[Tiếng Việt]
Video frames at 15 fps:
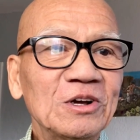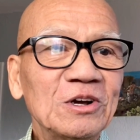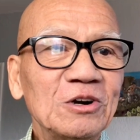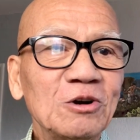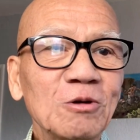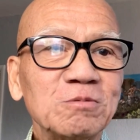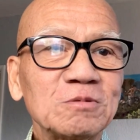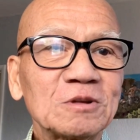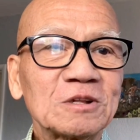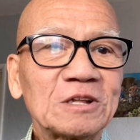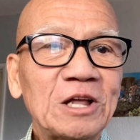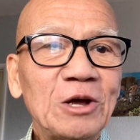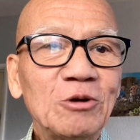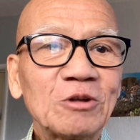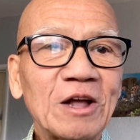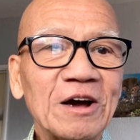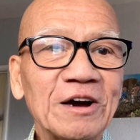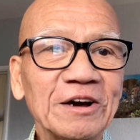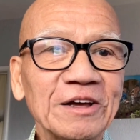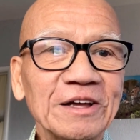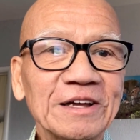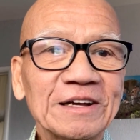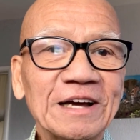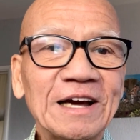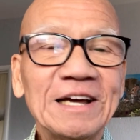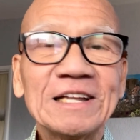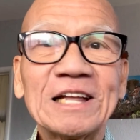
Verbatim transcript: lúc thiếu thời hay